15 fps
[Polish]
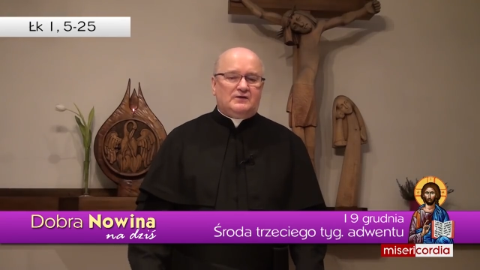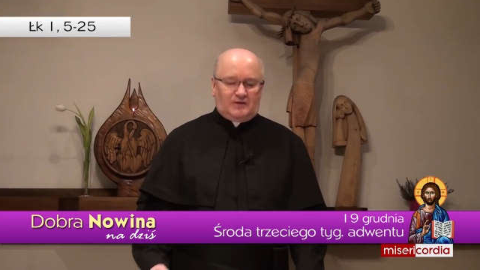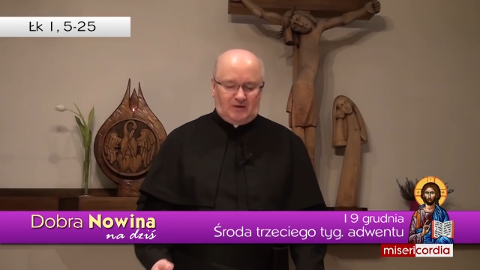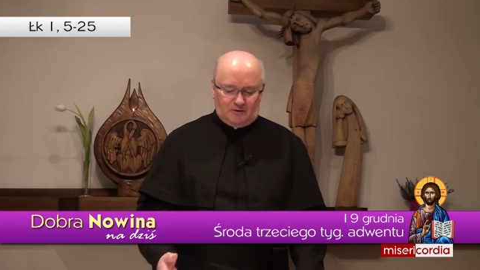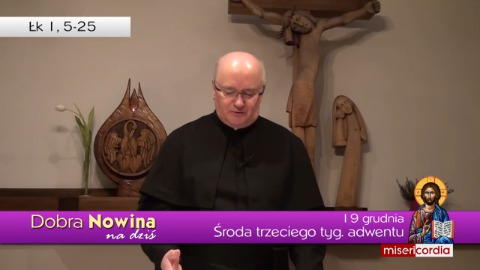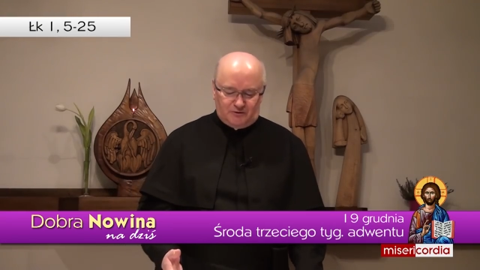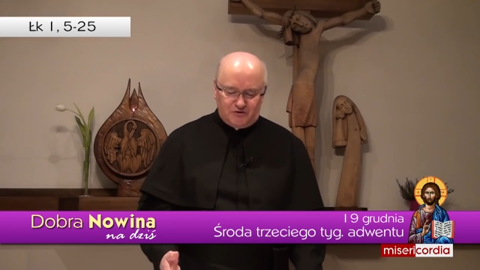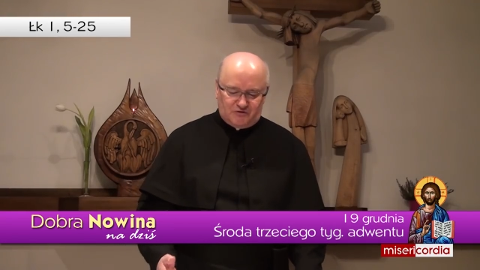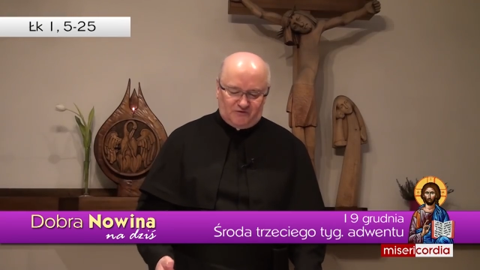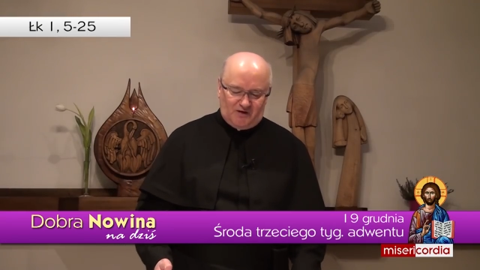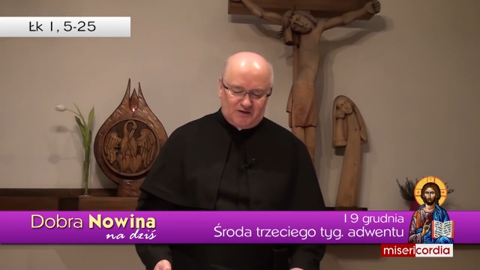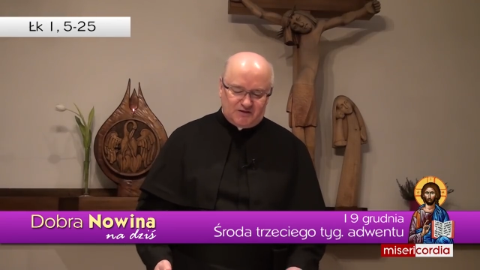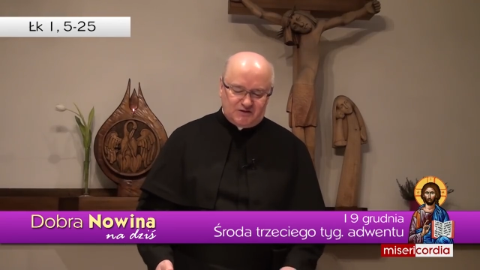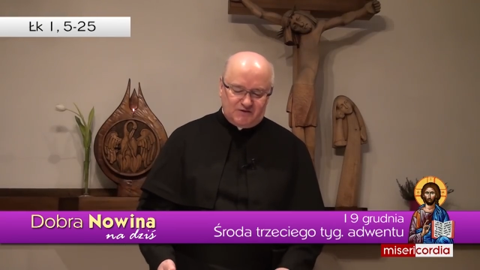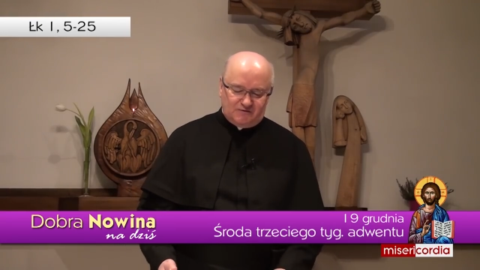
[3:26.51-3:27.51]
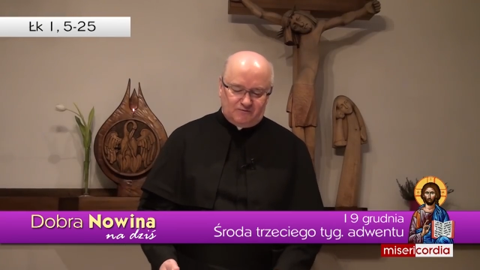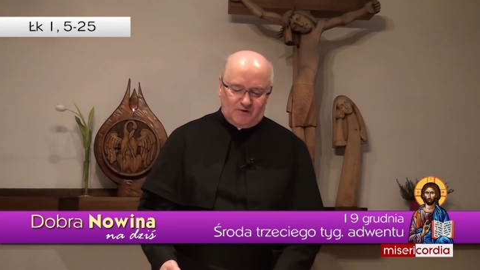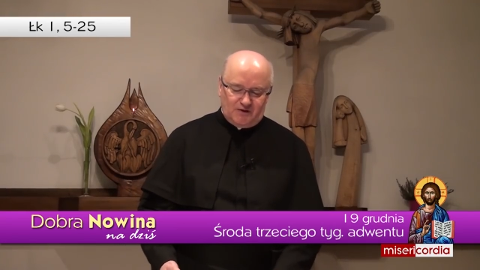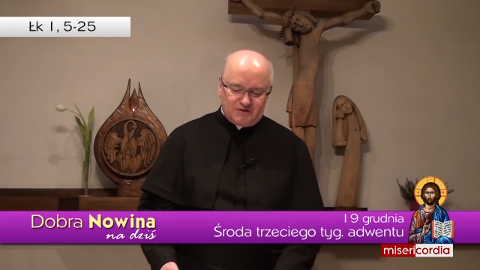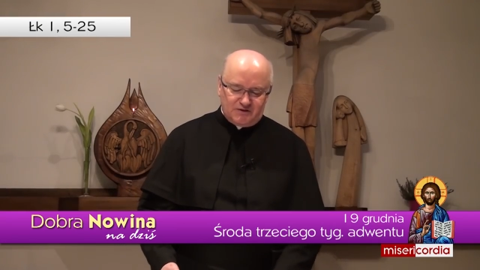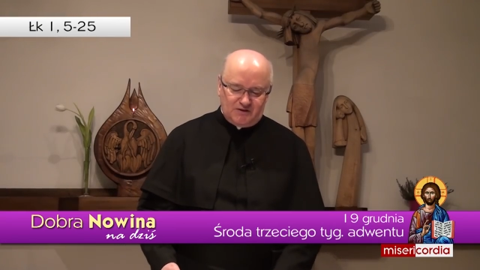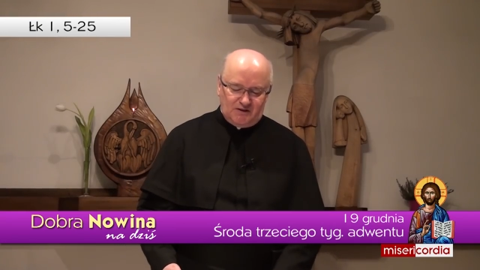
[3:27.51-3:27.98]
Tego doświadcza
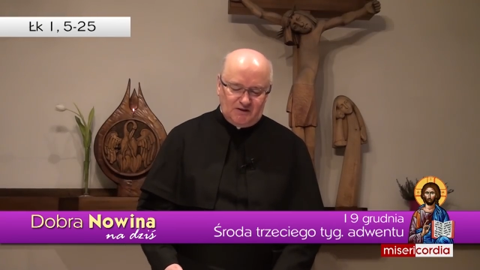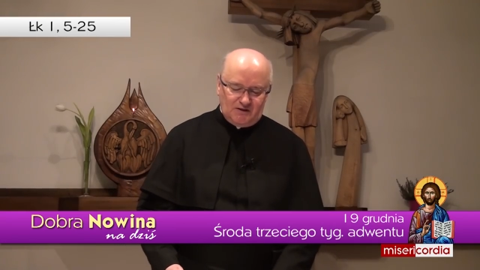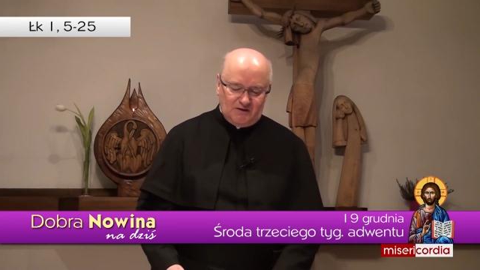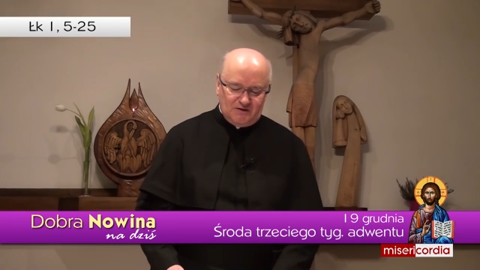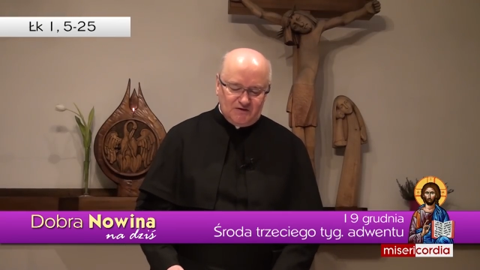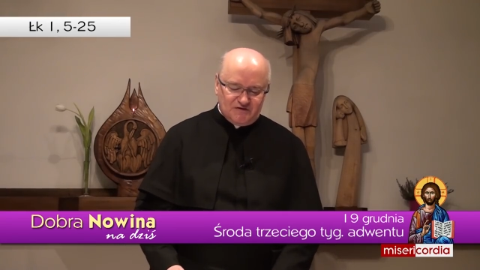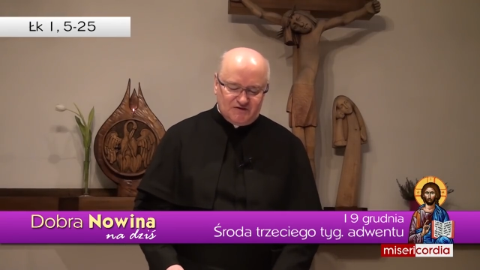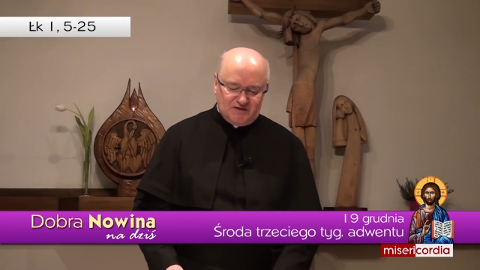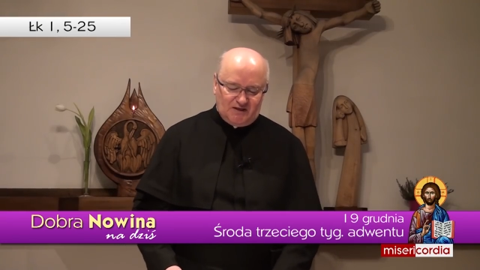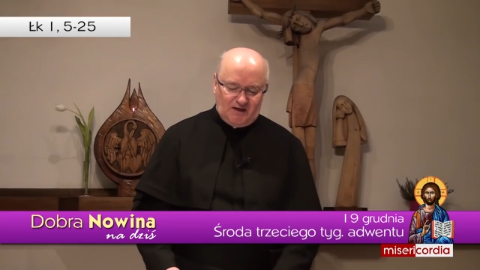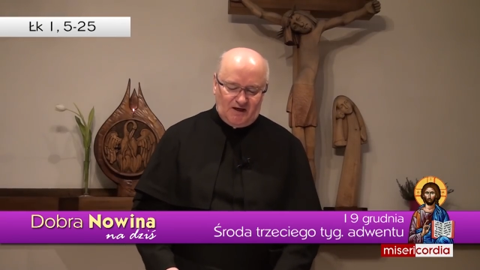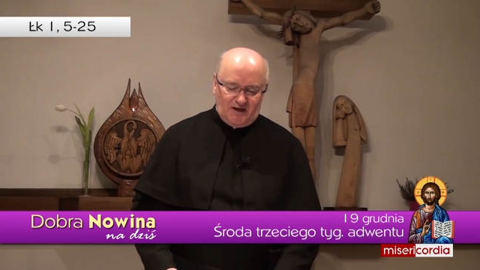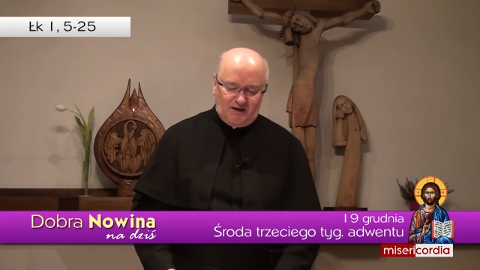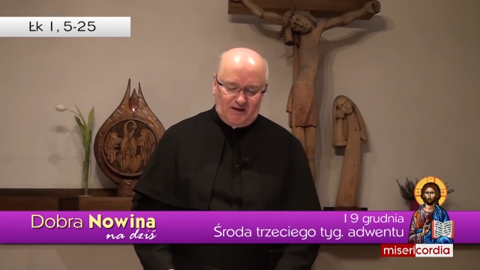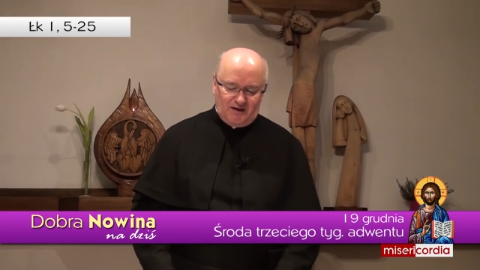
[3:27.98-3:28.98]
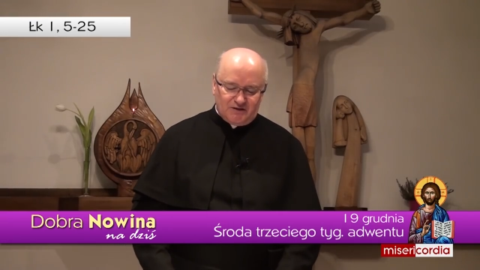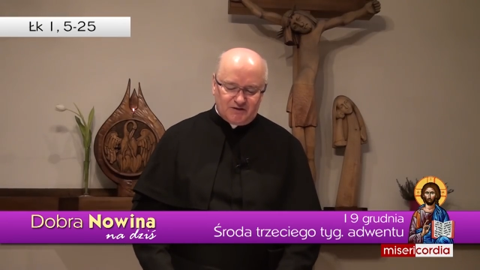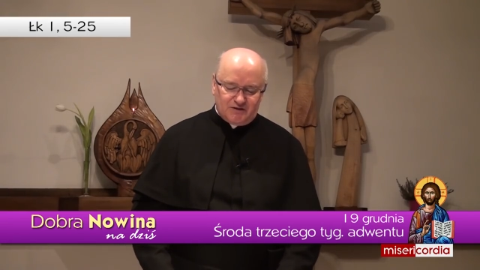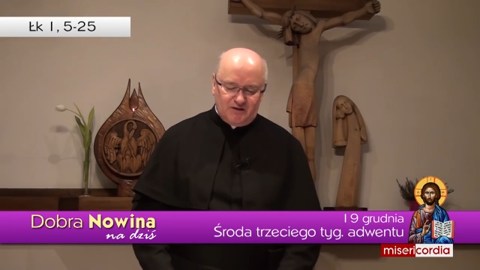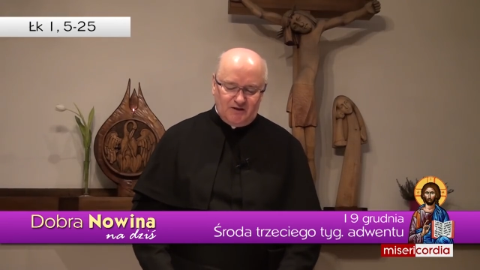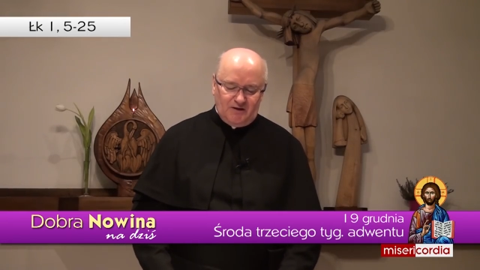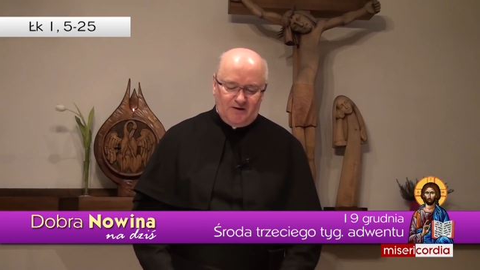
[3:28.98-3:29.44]
właśnie
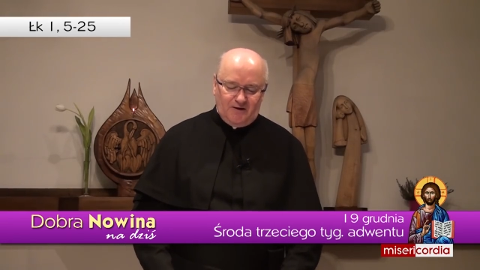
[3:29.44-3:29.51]
Zachariasz,